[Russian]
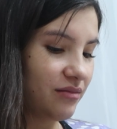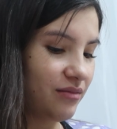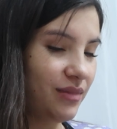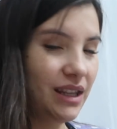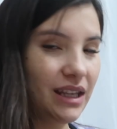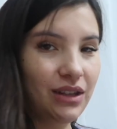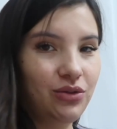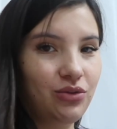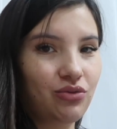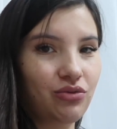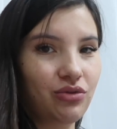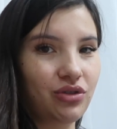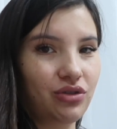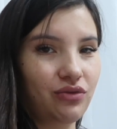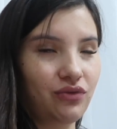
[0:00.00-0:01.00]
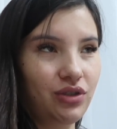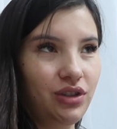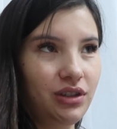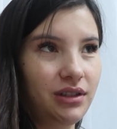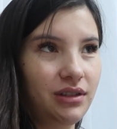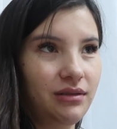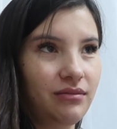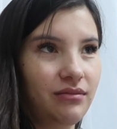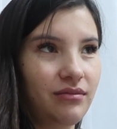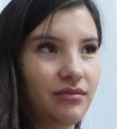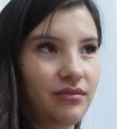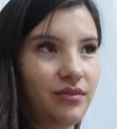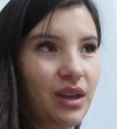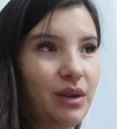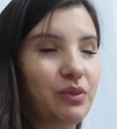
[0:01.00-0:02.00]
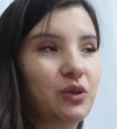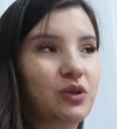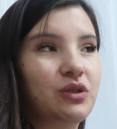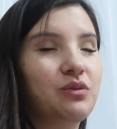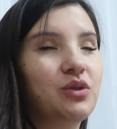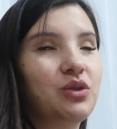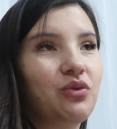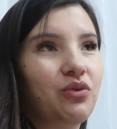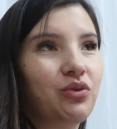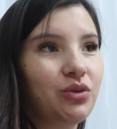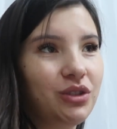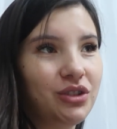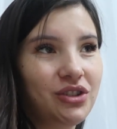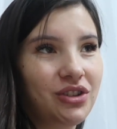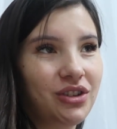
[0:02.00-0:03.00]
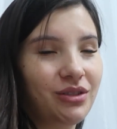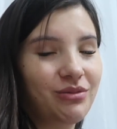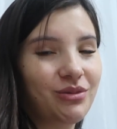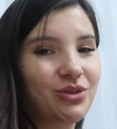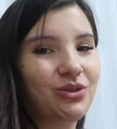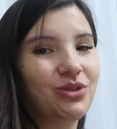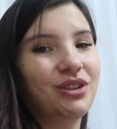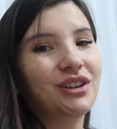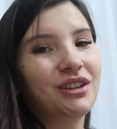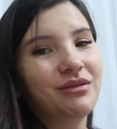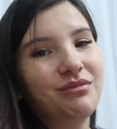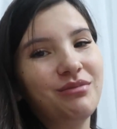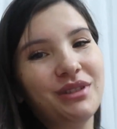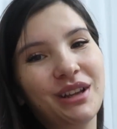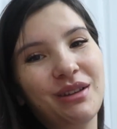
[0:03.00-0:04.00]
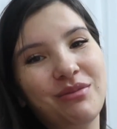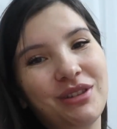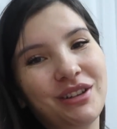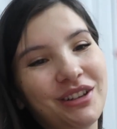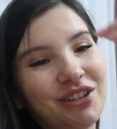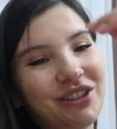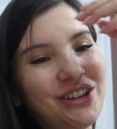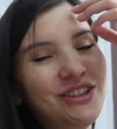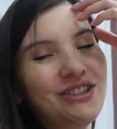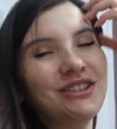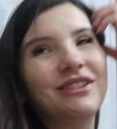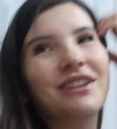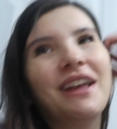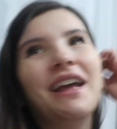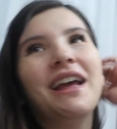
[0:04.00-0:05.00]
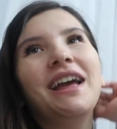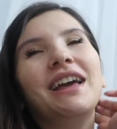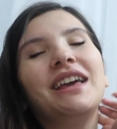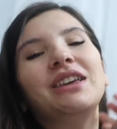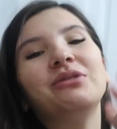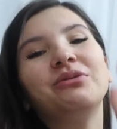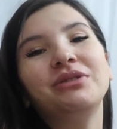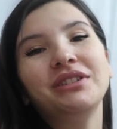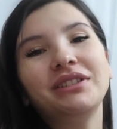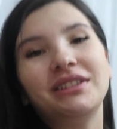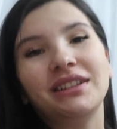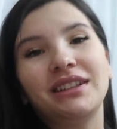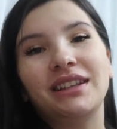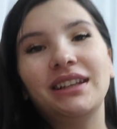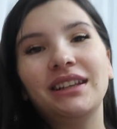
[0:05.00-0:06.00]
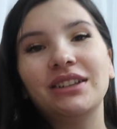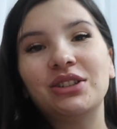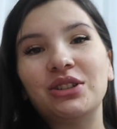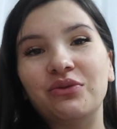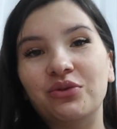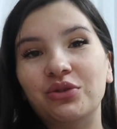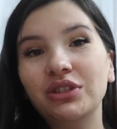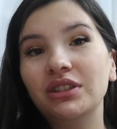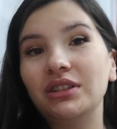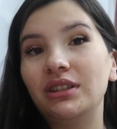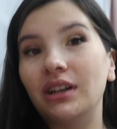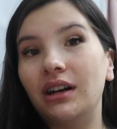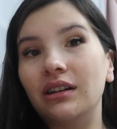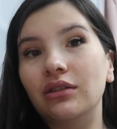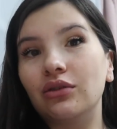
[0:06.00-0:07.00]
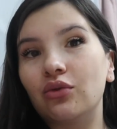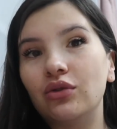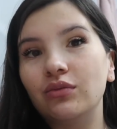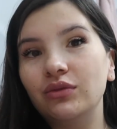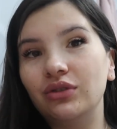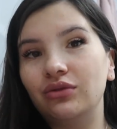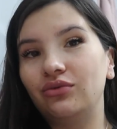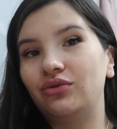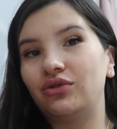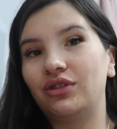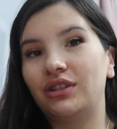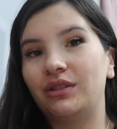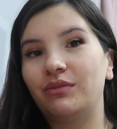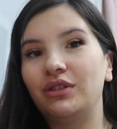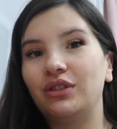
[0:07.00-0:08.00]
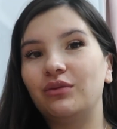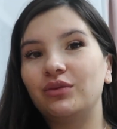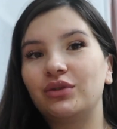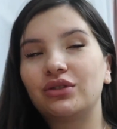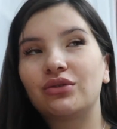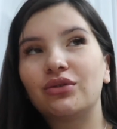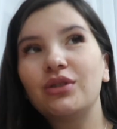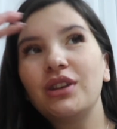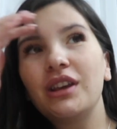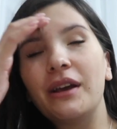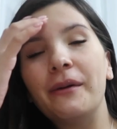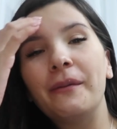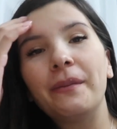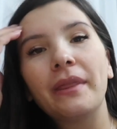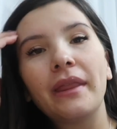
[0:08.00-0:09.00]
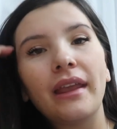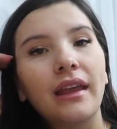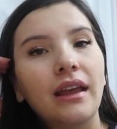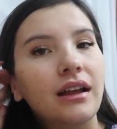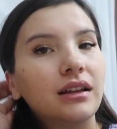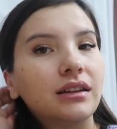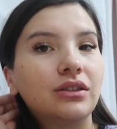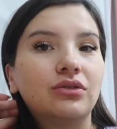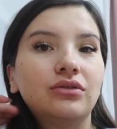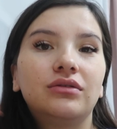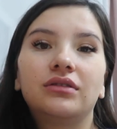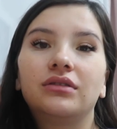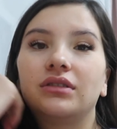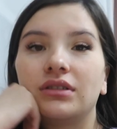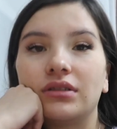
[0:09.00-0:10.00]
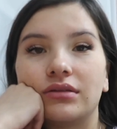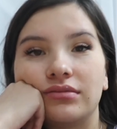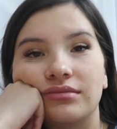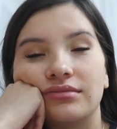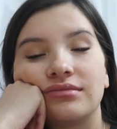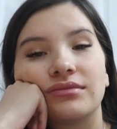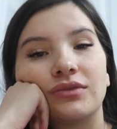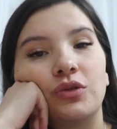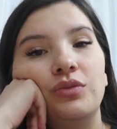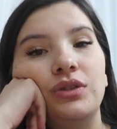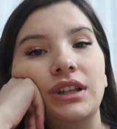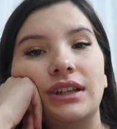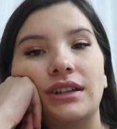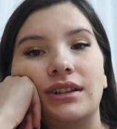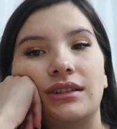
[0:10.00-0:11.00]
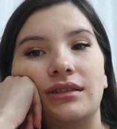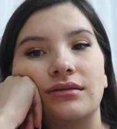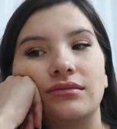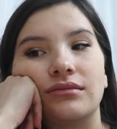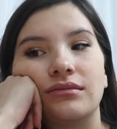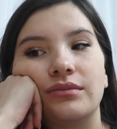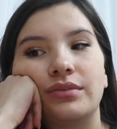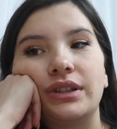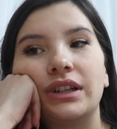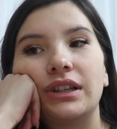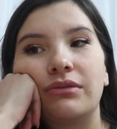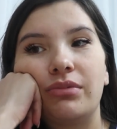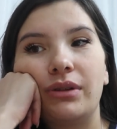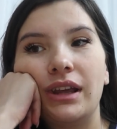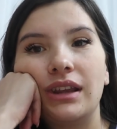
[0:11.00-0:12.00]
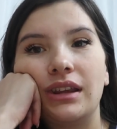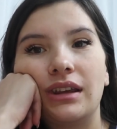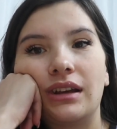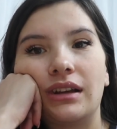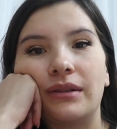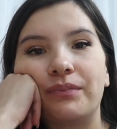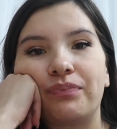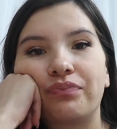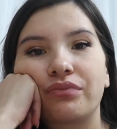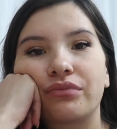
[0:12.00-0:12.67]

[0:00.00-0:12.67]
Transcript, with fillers: миниатюрный животик, я просто смотрю фоточки других беременных женщин, и у них такие животики огромные уже на моем сроке, но у меня прикрепление,